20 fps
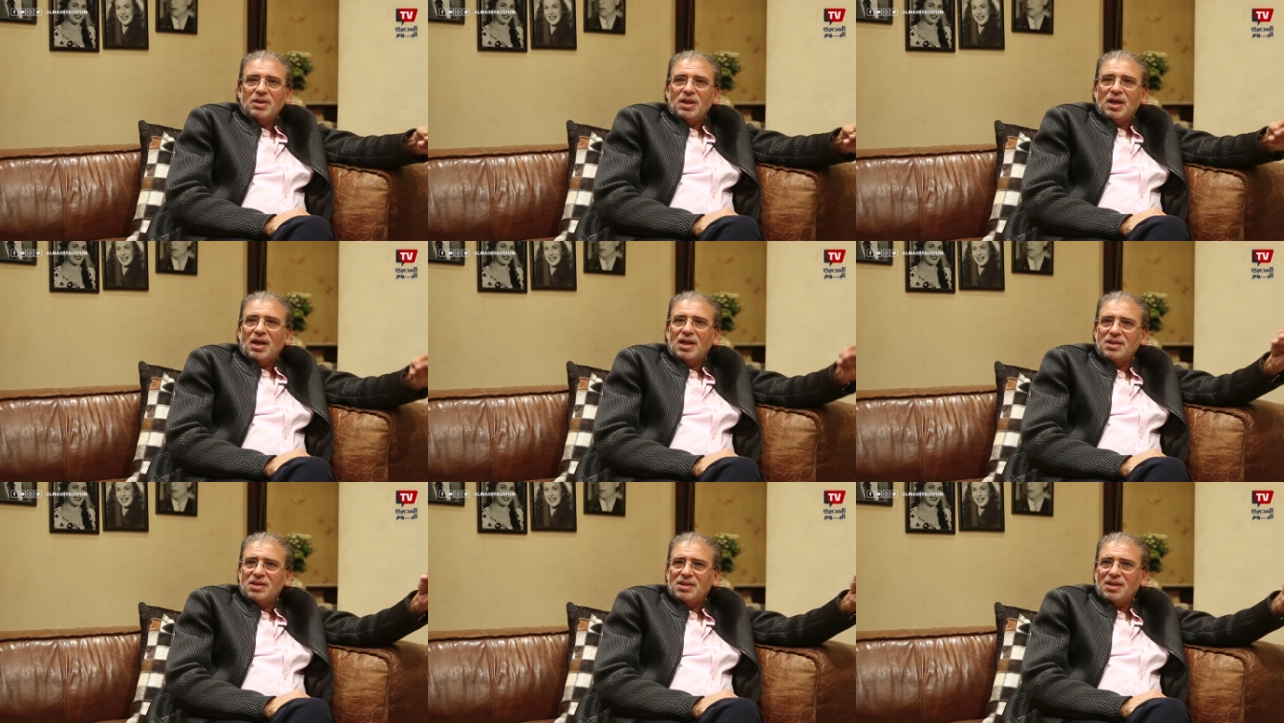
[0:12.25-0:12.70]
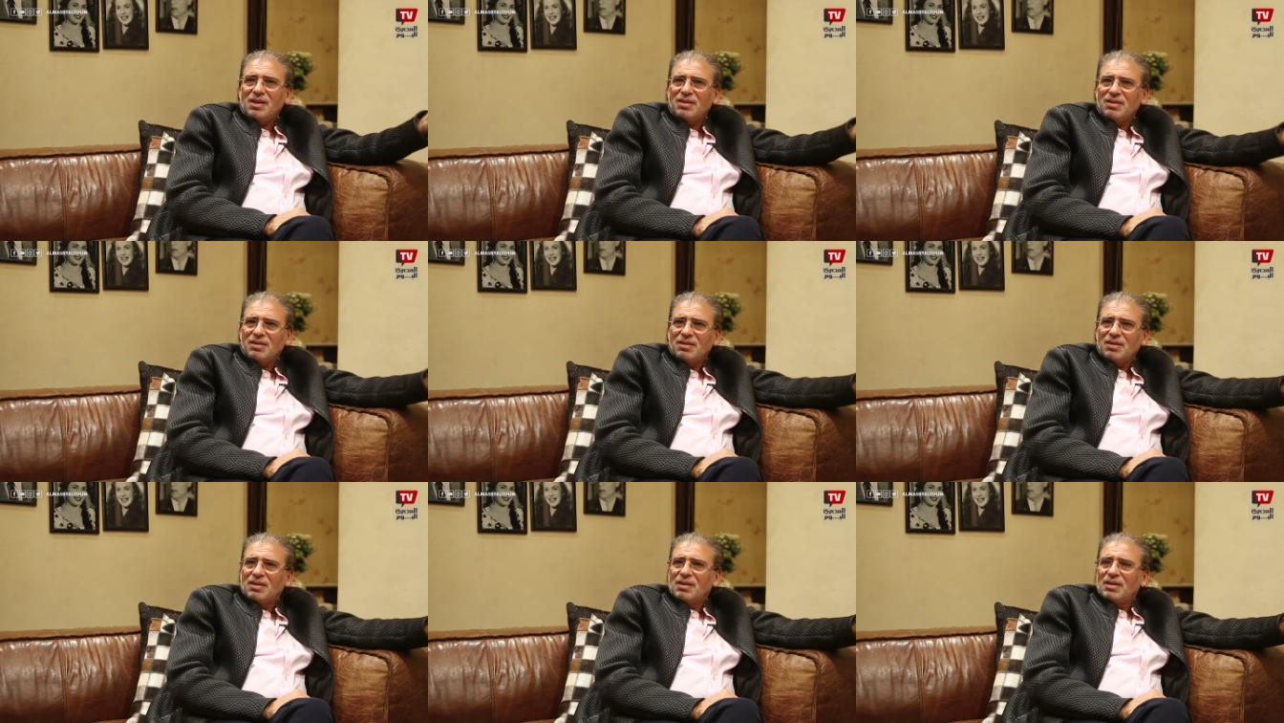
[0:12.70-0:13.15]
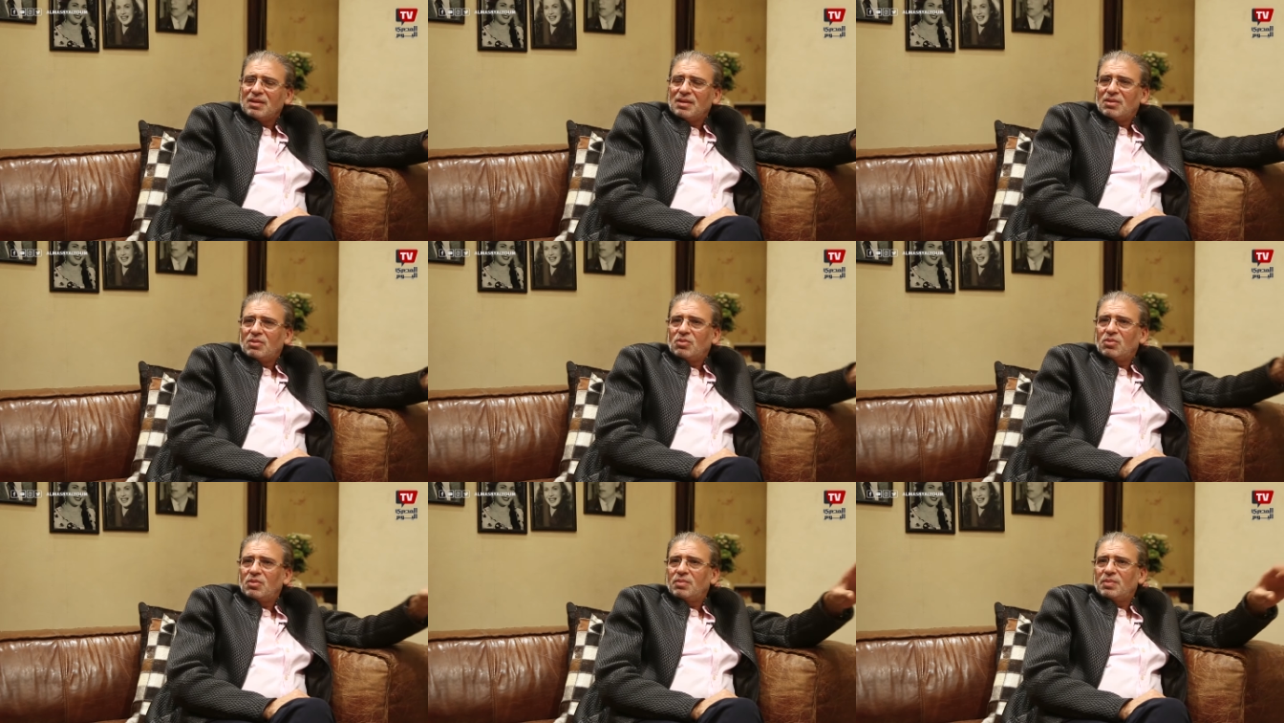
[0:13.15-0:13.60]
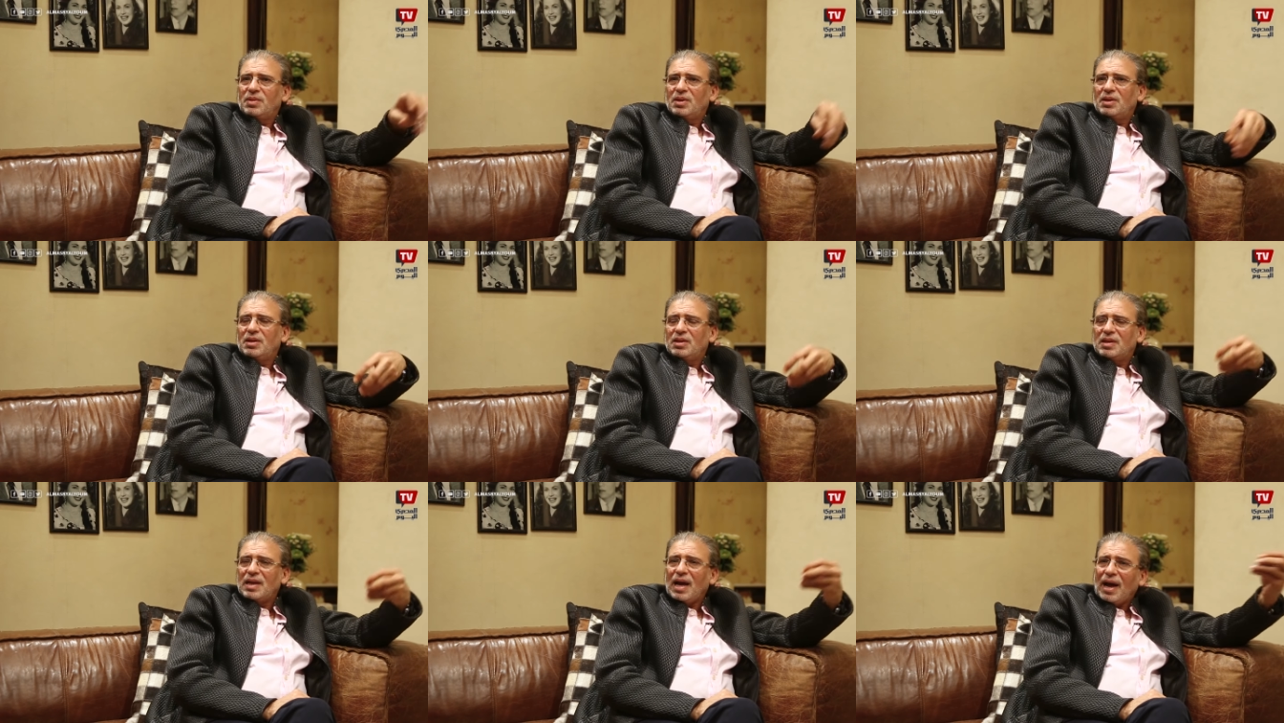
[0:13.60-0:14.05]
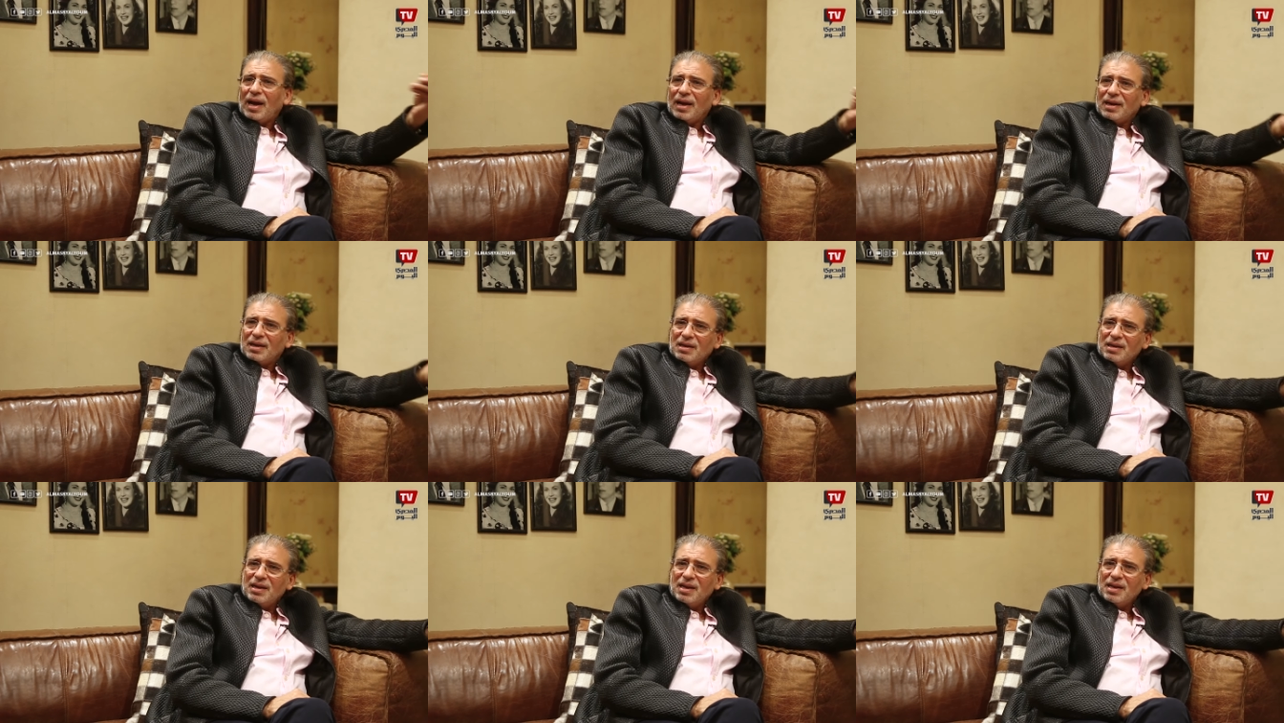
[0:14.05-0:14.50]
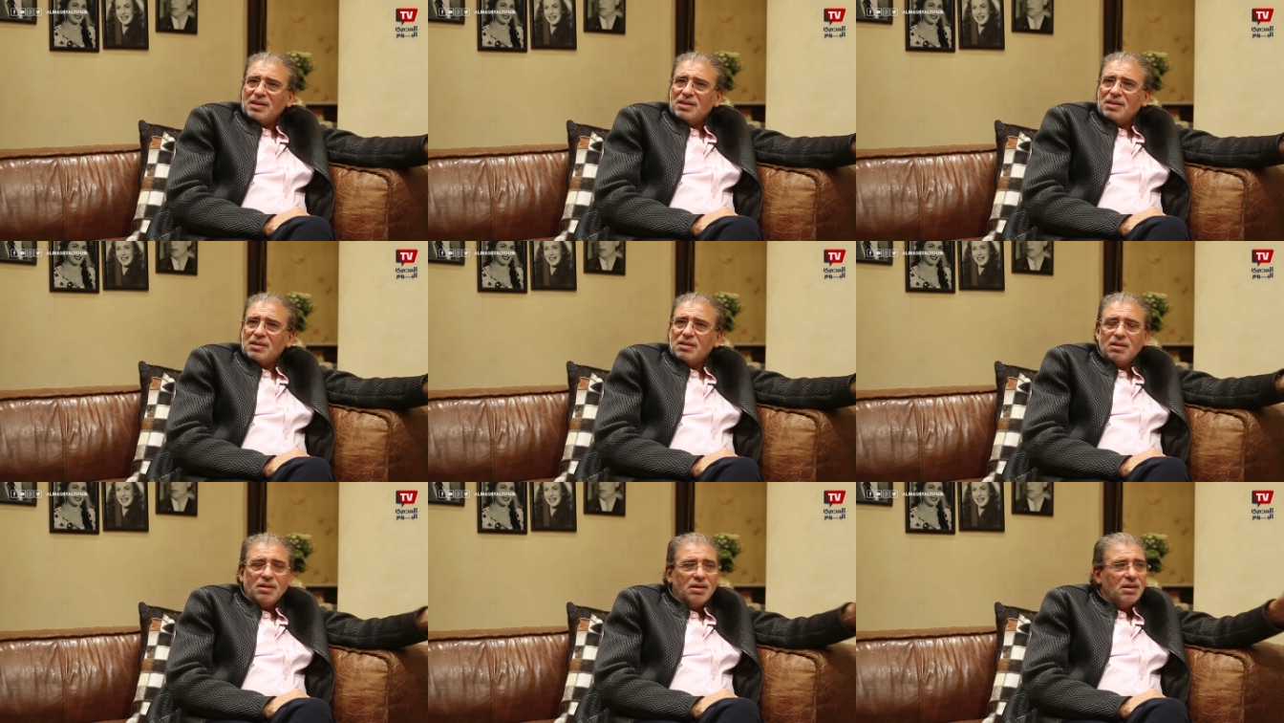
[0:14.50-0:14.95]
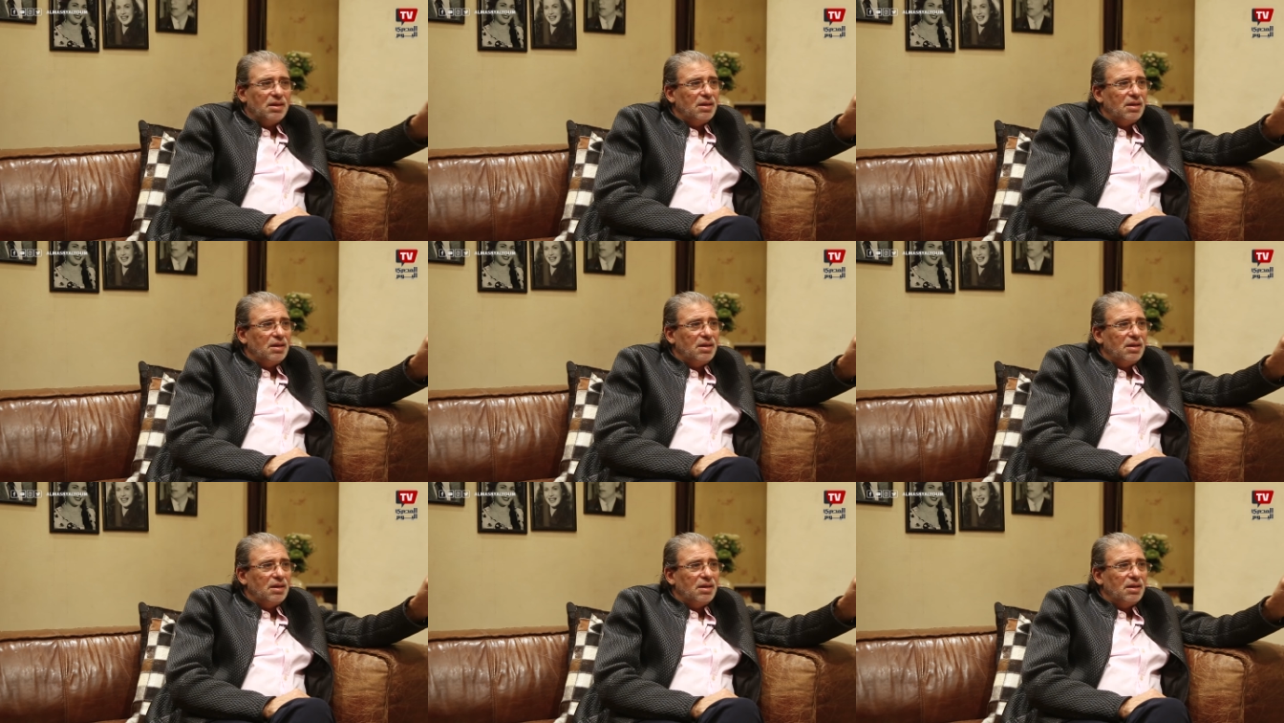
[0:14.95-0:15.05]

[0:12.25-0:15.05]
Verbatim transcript: بيهزر وبيضحك الناس